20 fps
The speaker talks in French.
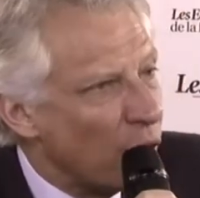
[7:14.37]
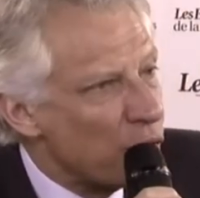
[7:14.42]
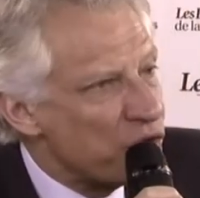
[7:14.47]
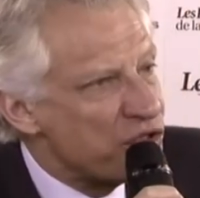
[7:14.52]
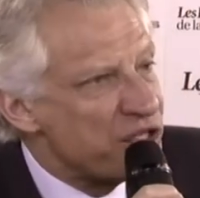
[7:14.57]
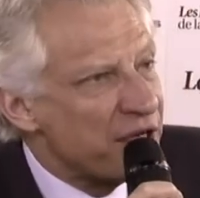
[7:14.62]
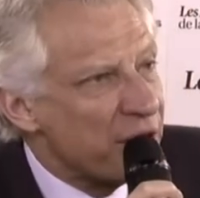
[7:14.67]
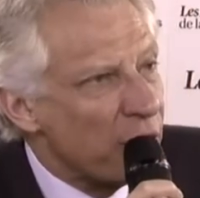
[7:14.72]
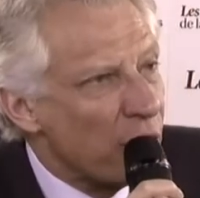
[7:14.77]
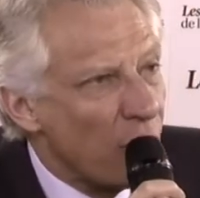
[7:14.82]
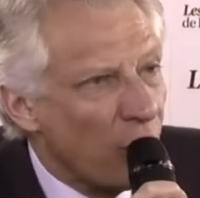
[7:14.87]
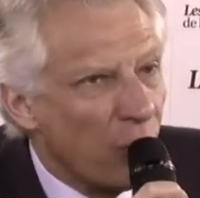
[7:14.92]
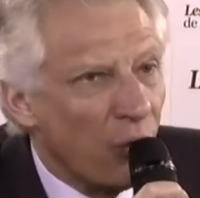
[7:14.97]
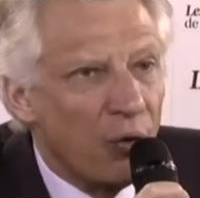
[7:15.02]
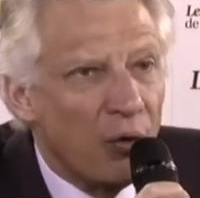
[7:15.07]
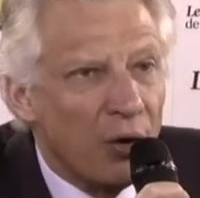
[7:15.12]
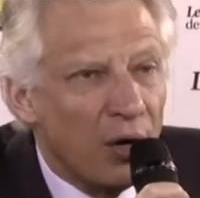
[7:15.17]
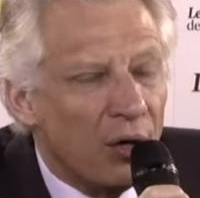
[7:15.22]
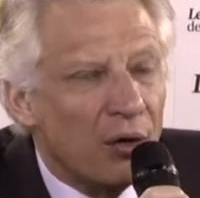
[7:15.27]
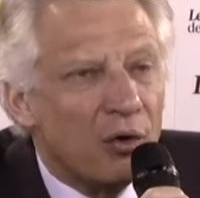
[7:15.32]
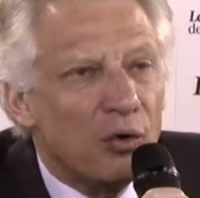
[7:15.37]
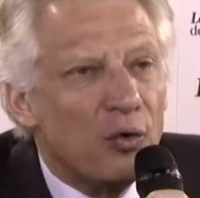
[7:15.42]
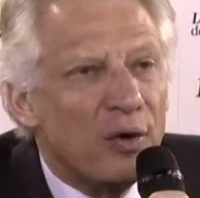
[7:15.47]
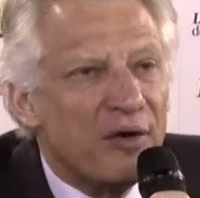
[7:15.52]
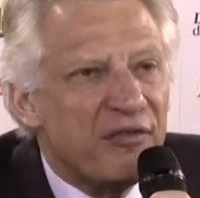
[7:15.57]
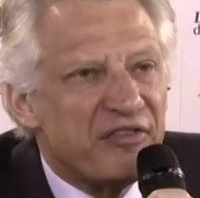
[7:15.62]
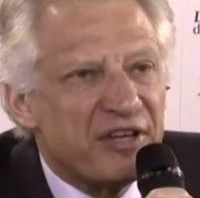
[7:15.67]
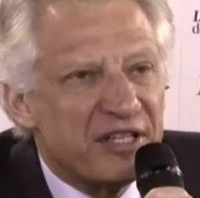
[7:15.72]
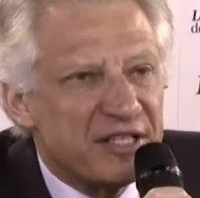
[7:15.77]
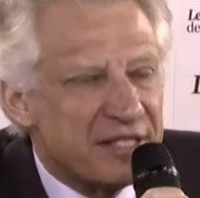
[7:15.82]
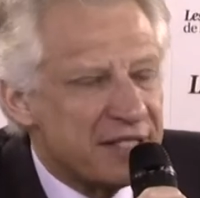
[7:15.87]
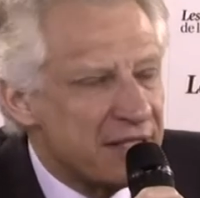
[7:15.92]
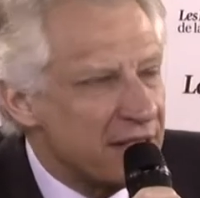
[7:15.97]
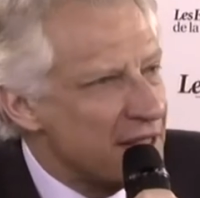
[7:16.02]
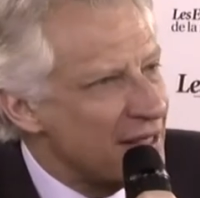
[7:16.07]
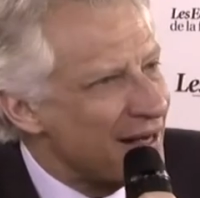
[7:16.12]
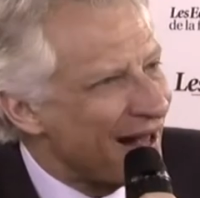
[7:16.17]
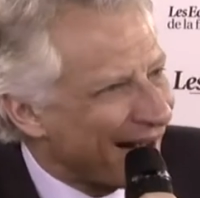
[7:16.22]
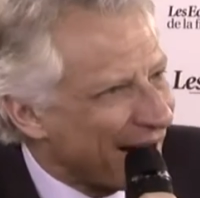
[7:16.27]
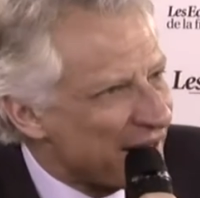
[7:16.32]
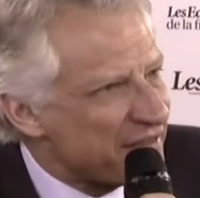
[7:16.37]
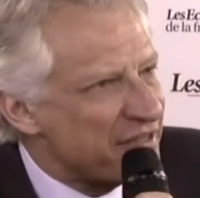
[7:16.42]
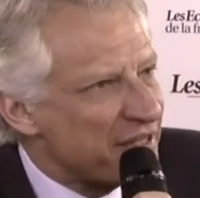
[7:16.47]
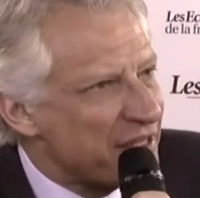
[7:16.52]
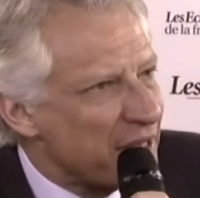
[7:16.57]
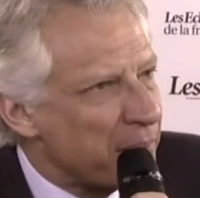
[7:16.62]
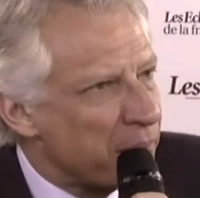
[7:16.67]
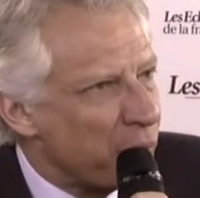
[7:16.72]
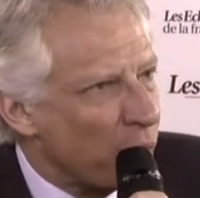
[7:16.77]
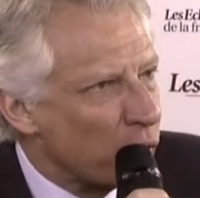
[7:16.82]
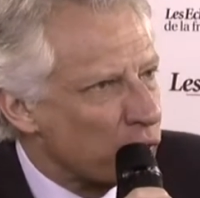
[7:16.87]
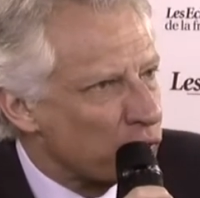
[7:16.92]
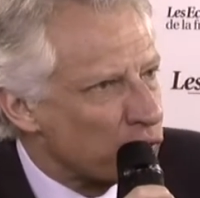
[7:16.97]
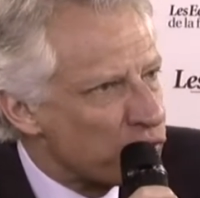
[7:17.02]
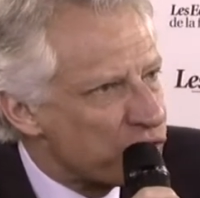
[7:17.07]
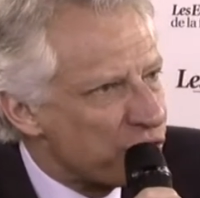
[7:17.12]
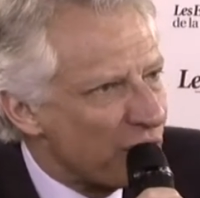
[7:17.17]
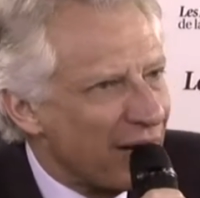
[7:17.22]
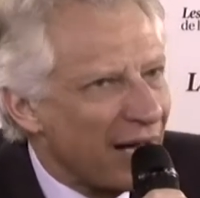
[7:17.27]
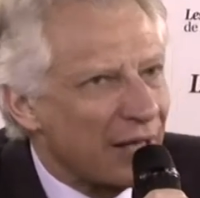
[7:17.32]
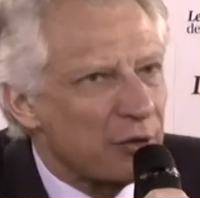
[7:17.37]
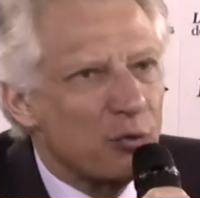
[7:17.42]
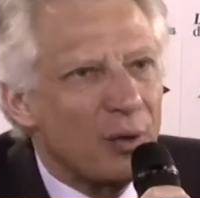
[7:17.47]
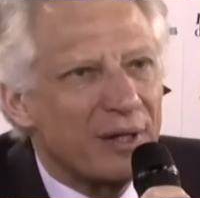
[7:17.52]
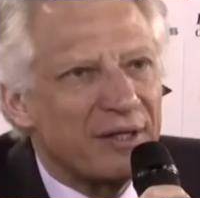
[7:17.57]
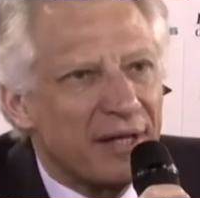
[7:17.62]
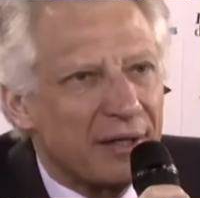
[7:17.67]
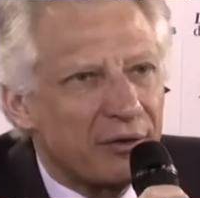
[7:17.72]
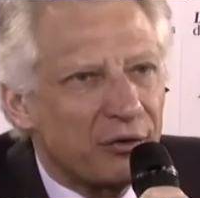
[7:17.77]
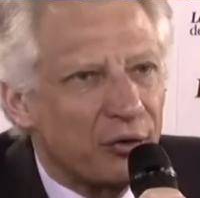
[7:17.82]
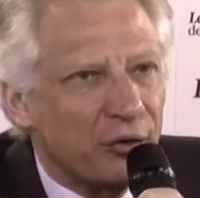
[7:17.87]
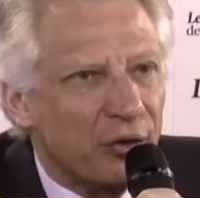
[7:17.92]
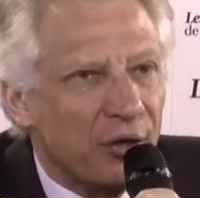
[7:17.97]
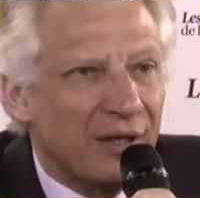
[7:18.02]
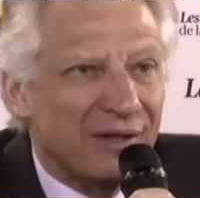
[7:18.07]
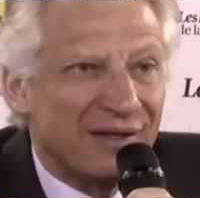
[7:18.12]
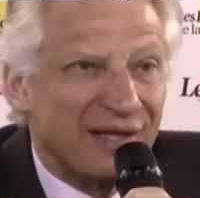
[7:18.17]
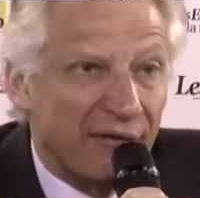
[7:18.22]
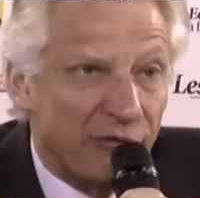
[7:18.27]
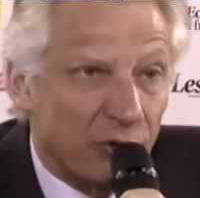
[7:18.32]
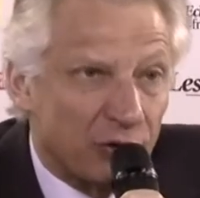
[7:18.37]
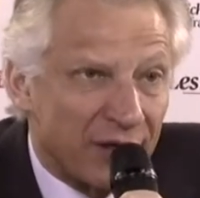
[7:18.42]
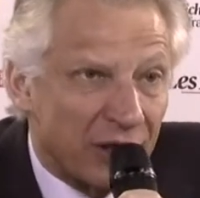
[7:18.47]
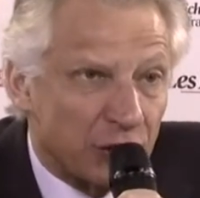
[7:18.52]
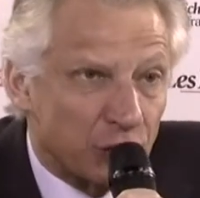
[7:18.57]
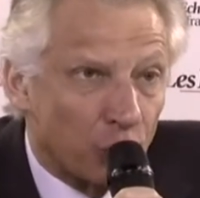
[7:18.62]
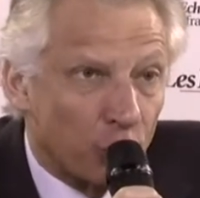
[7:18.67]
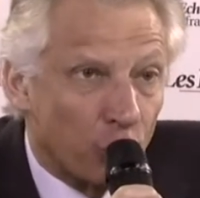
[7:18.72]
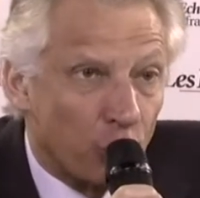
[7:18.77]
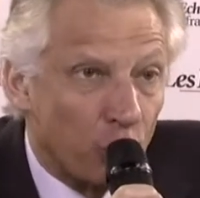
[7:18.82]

OSEO, le FSI, la Caisse des dépôts, tout cela doit être davantage